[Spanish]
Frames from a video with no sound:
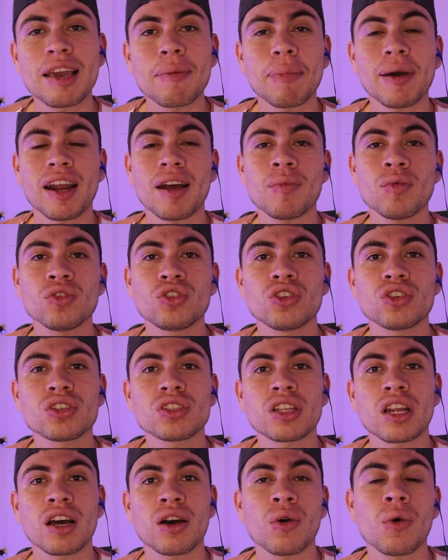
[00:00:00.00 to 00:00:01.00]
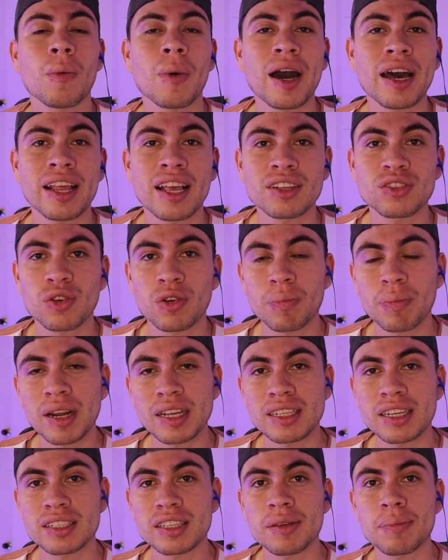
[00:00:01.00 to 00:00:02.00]
que para muchos trajo varias
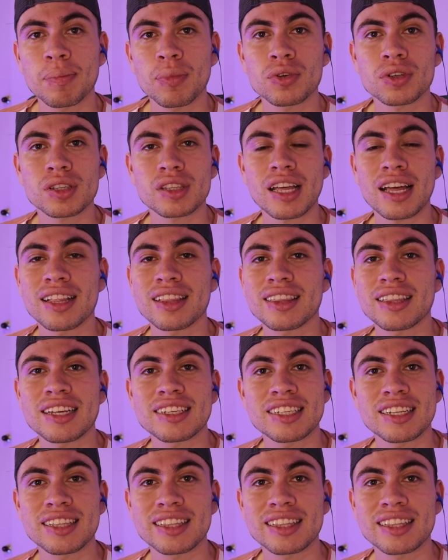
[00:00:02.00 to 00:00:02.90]
sorpresas importantes,